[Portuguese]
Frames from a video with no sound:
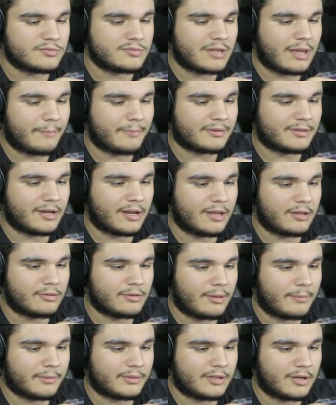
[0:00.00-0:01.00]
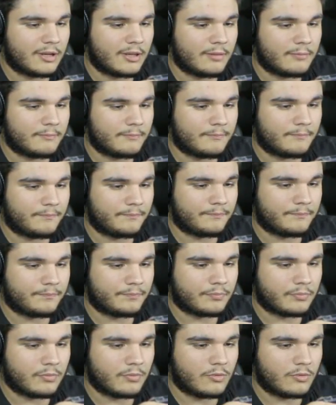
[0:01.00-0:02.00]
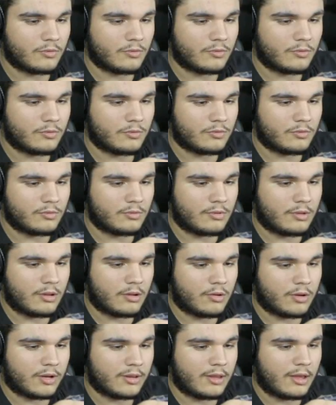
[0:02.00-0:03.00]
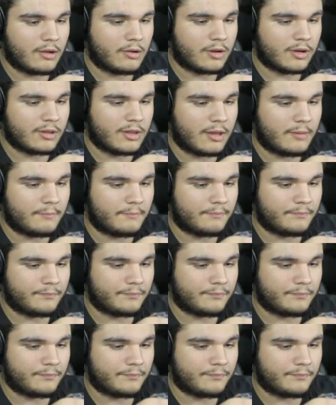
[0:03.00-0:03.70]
Não dá pra trair, não dá pra trair. Agora dá, agora dá.